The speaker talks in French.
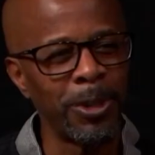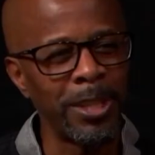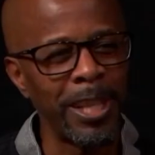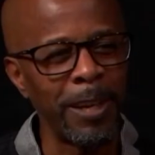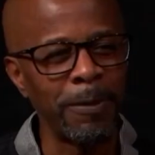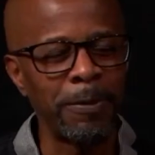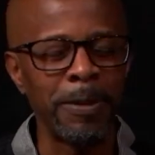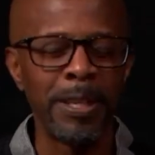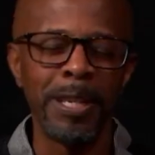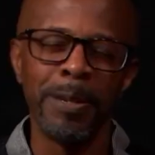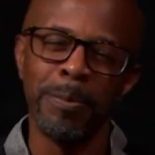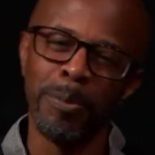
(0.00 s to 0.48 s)

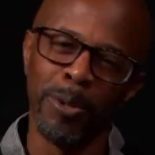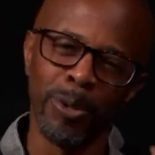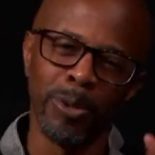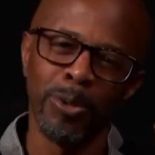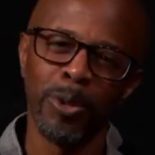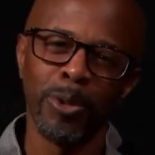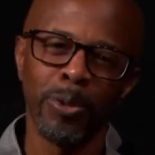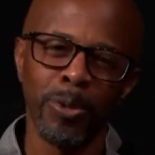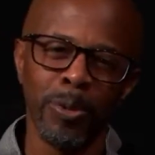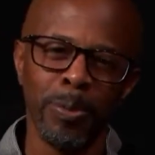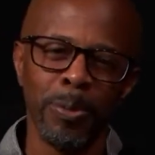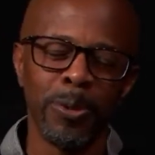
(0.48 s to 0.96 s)
Nafi, bonjour
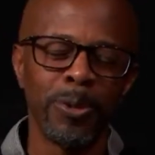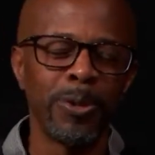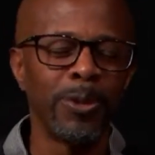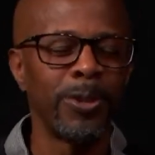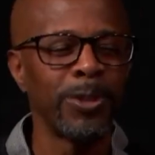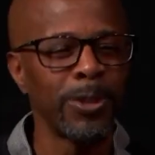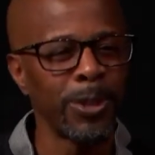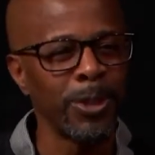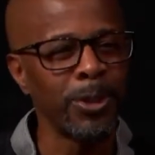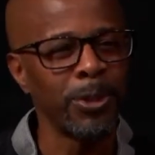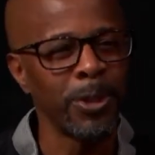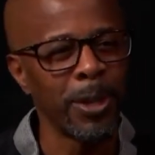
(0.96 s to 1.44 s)
tout le
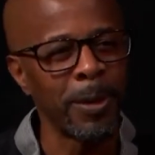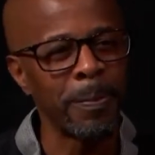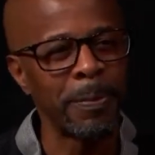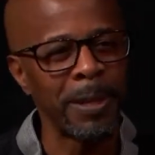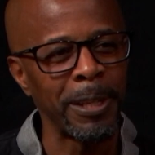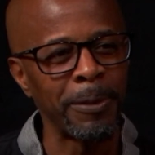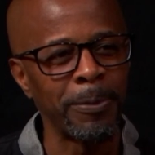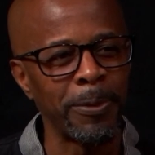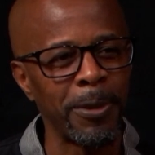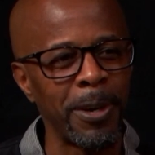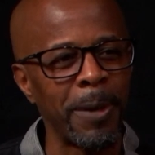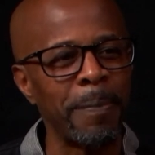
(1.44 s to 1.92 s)
monde, je suis en
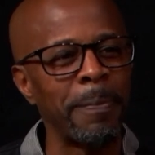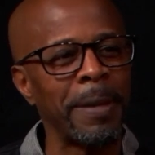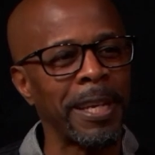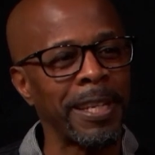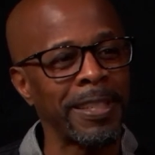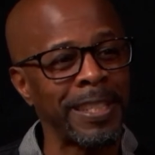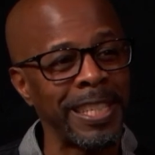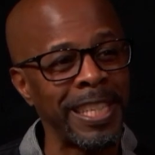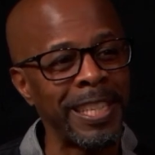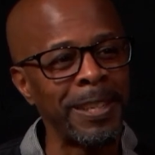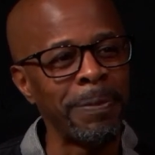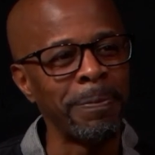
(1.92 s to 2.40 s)
pleine forme,
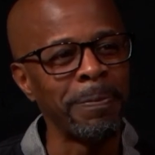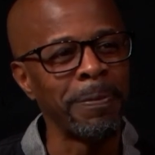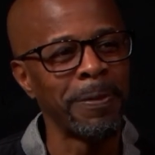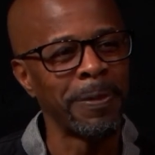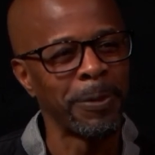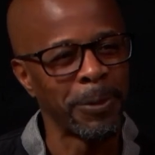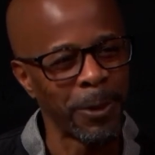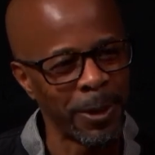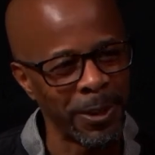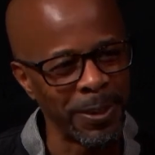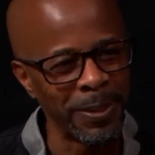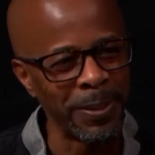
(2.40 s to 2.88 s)
merci.
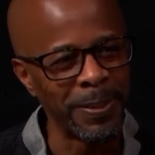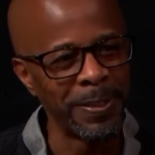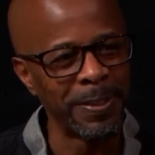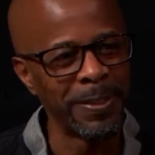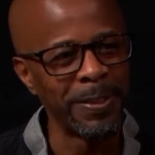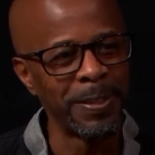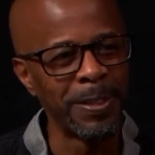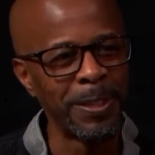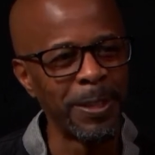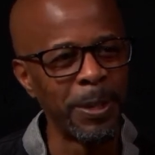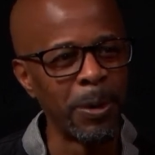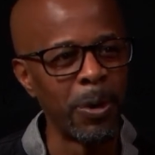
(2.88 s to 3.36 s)
Tu tiens bon
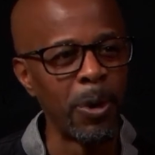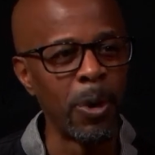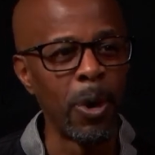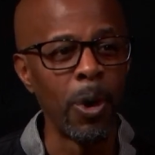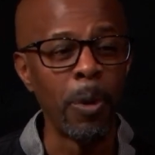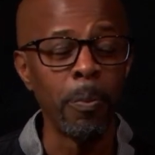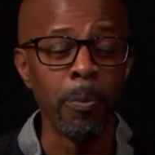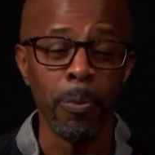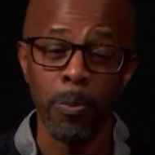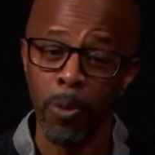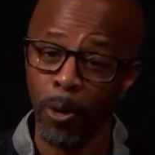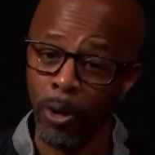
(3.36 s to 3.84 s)

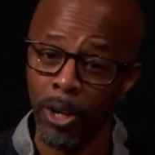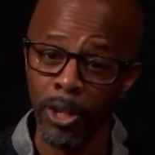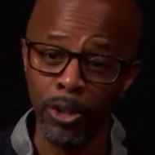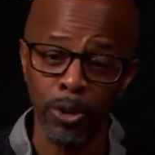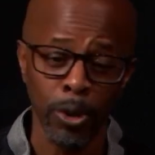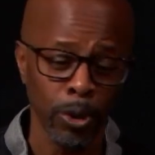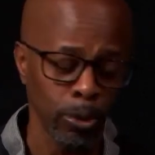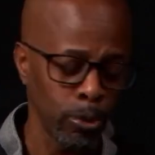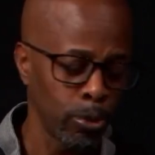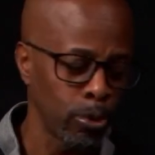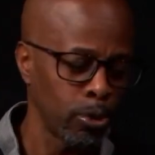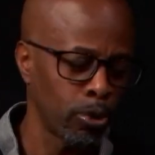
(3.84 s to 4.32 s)
pour
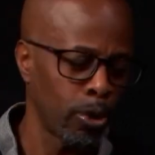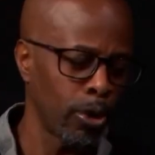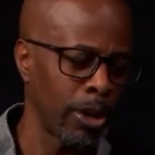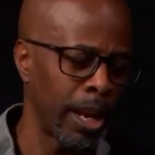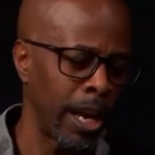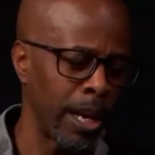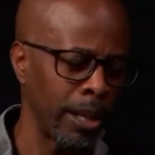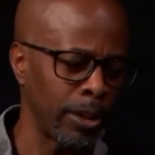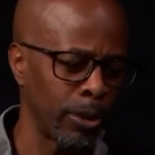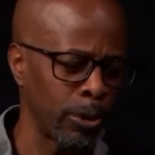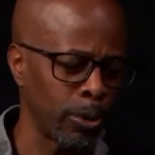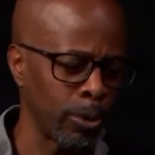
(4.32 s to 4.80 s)
l'instant,
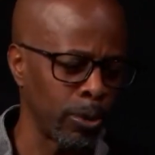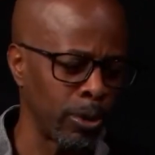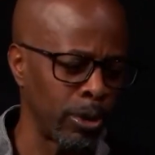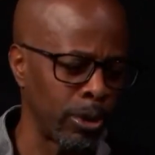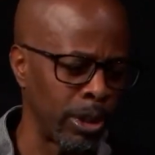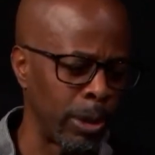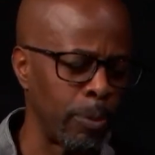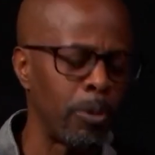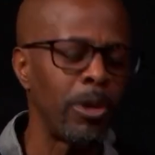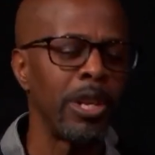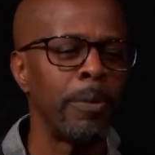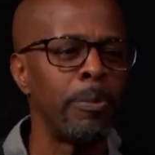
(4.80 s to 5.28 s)
jusque-là, disons, on est au
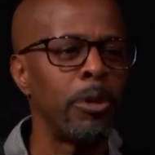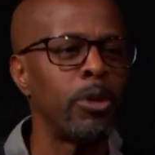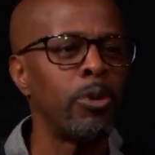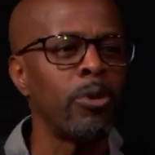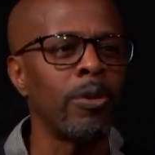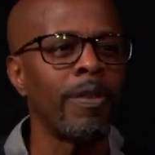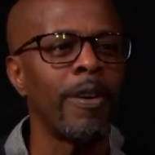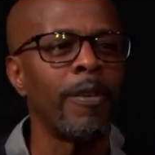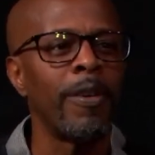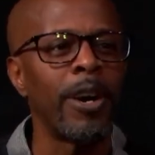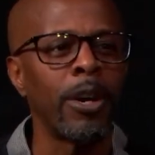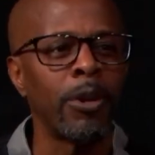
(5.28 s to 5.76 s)
début de l'émission, on
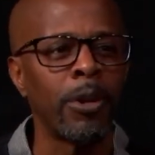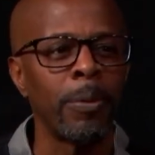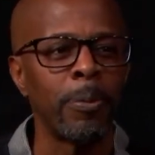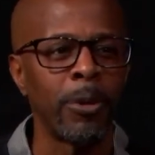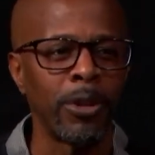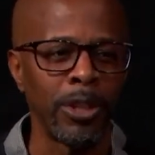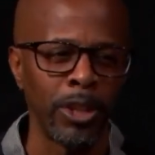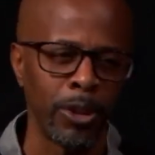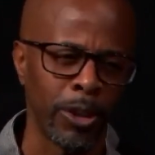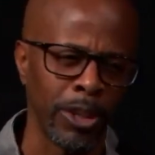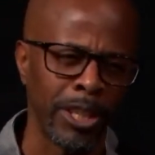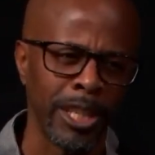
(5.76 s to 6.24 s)
va voir comment on
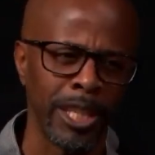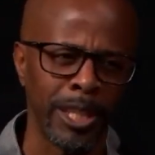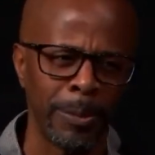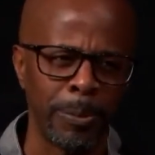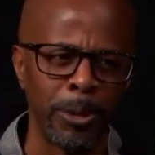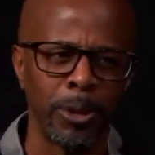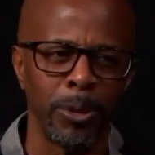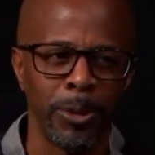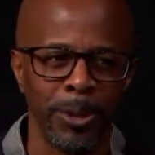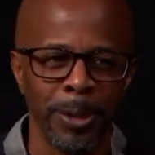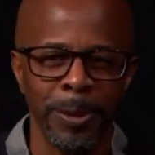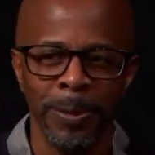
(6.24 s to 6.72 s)
est dans 15
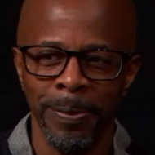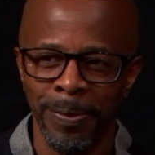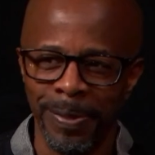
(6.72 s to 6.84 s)
minutes. Dans,